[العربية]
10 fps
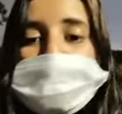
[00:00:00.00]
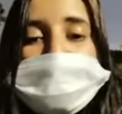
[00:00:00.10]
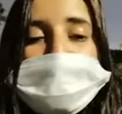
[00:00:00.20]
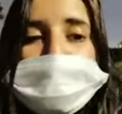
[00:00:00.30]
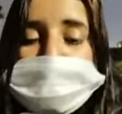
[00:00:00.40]

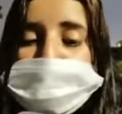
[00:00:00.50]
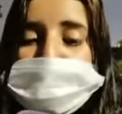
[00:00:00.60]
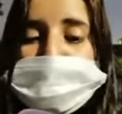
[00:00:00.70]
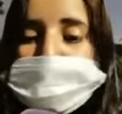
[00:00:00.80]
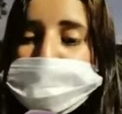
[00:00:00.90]
كنمشي نسول
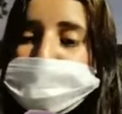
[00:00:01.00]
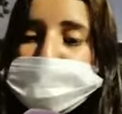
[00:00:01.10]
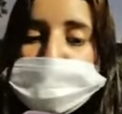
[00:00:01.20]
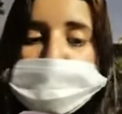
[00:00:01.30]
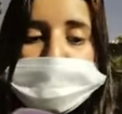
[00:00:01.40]
في المحكمه
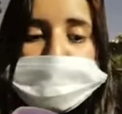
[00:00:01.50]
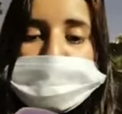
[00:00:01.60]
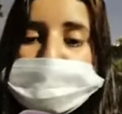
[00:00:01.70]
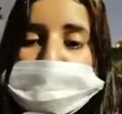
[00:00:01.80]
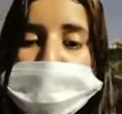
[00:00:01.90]
كيقولوا
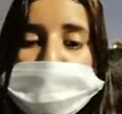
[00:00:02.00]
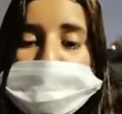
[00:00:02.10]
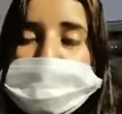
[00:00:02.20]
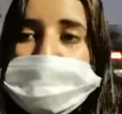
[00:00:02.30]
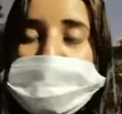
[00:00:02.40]
لي انت
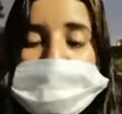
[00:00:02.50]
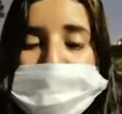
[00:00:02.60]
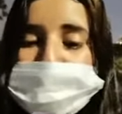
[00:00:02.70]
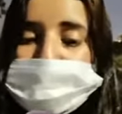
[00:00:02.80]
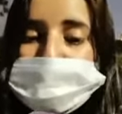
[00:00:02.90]
خاصك
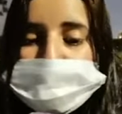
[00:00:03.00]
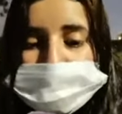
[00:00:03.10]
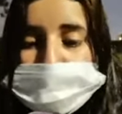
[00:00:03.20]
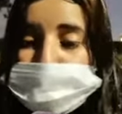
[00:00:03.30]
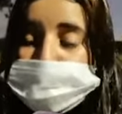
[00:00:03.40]
شي عائله
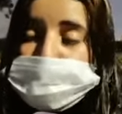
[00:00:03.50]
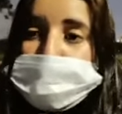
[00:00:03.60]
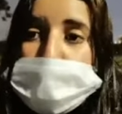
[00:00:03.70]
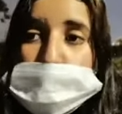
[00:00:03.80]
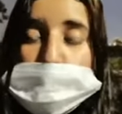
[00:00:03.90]
تعترف
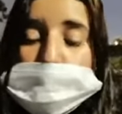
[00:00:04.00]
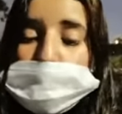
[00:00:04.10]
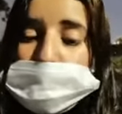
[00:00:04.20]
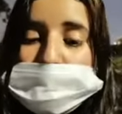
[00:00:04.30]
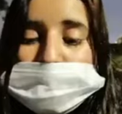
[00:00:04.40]
بك
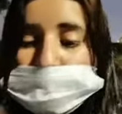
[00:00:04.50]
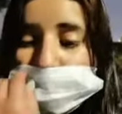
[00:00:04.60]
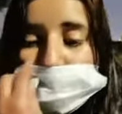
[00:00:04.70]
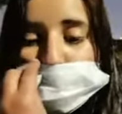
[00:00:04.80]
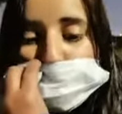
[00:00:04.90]
ولا
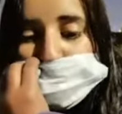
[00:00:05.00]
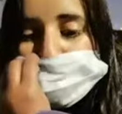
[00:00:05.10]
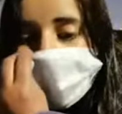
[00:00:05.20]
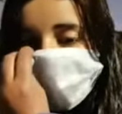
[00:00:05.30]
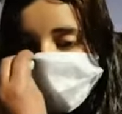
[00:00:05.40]
خاصك شي
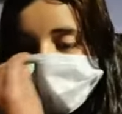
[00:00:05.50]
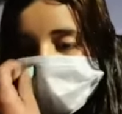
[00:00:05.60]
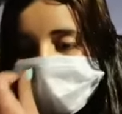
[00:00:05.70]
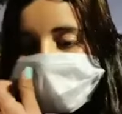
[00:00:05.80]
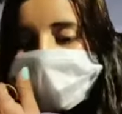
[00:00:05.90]
جمعيه
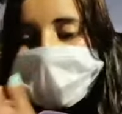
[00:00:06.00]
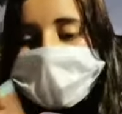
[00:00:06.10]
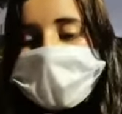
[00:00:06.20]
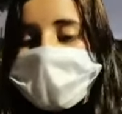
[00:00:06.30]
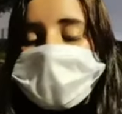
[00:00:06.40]

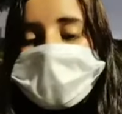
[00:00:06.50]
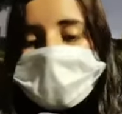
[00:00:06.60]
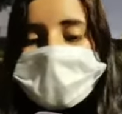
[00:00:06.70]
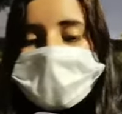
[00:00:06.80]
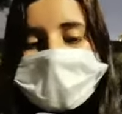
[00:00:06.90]
خاصك شي
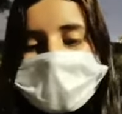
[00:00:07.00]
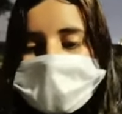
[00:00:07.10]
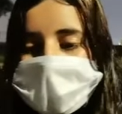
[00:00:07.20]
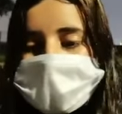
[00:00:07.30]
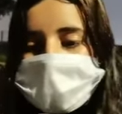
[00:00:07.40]
جمعيه اللي
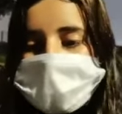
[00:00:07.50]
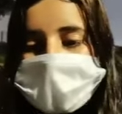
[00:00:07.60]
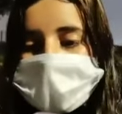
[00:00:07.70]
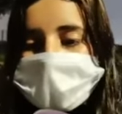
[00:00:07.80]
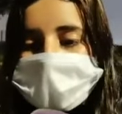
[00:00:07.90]

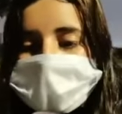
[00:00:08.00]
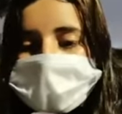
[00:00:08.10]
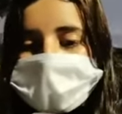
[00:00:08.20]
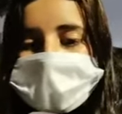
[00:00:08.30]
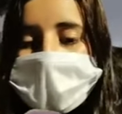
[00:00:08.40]
تعترف
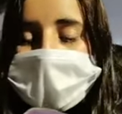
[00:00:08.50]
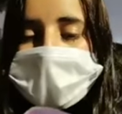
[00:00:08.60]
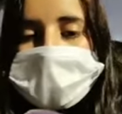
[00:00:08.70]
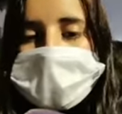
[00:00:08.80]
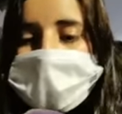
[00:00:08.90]
دير
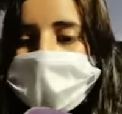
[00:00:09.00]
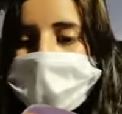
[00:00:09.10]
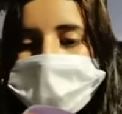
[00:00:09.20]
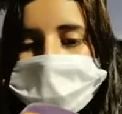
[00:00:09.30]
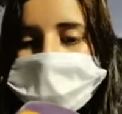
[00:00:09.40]
لك
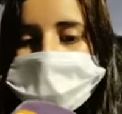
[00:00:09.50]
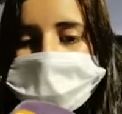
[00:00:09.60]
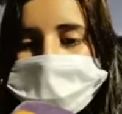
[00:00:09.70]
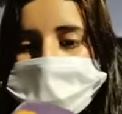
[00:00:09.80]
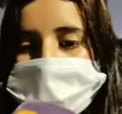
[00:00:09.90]
الوريقات
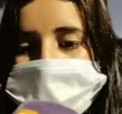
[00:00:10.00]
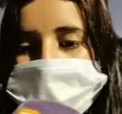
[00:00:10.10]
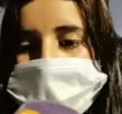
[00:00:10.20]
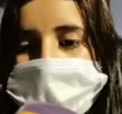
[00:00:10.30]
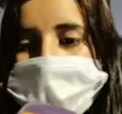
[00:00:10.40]

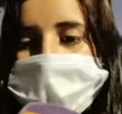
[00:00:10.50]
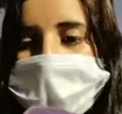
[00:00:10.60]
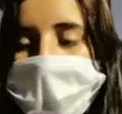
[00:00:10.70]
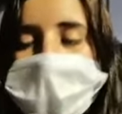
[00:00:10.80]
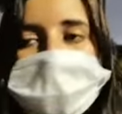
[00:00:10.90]

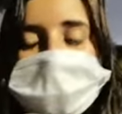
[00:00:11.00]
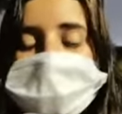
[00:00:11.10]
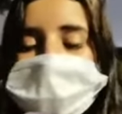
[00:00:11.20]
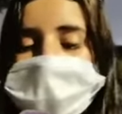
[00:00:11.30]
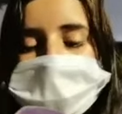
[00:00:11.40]
حاولت
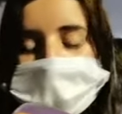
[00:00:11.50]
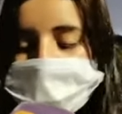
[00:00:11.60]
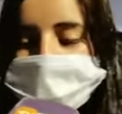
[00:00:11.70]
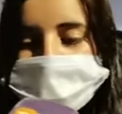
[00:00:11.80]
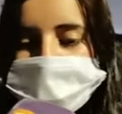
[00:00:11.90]
بزاف ما
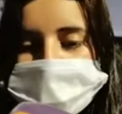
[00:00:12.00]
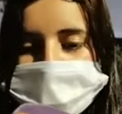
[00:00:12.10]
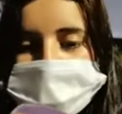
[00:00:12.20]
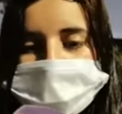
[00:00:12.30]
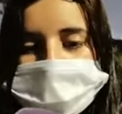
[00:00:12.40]
خليتش فين
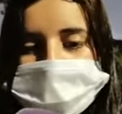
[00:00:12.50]
مشيت